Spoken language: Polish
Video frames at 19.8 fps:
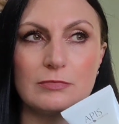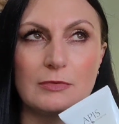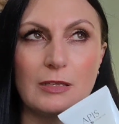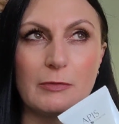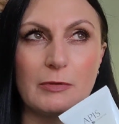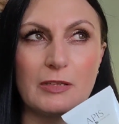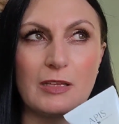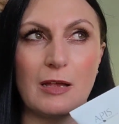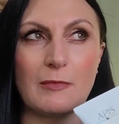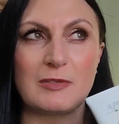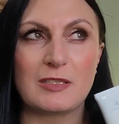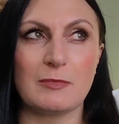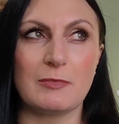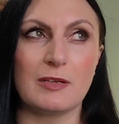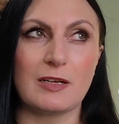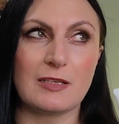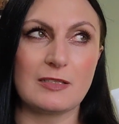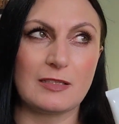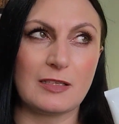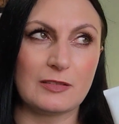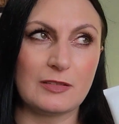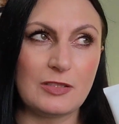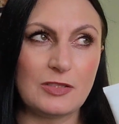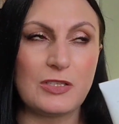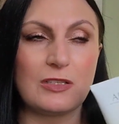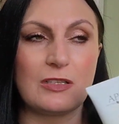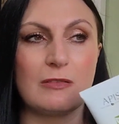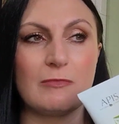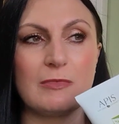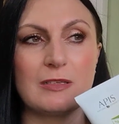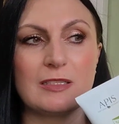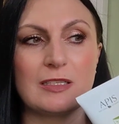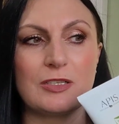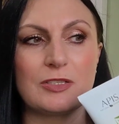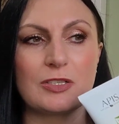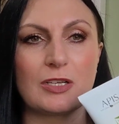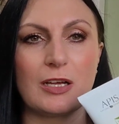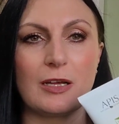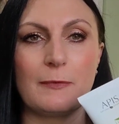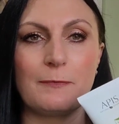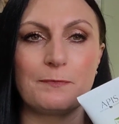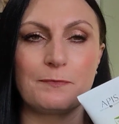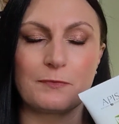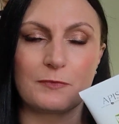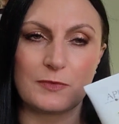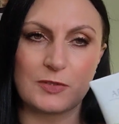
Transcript: nakładałam sobie raz na tydzień tę maseczkę,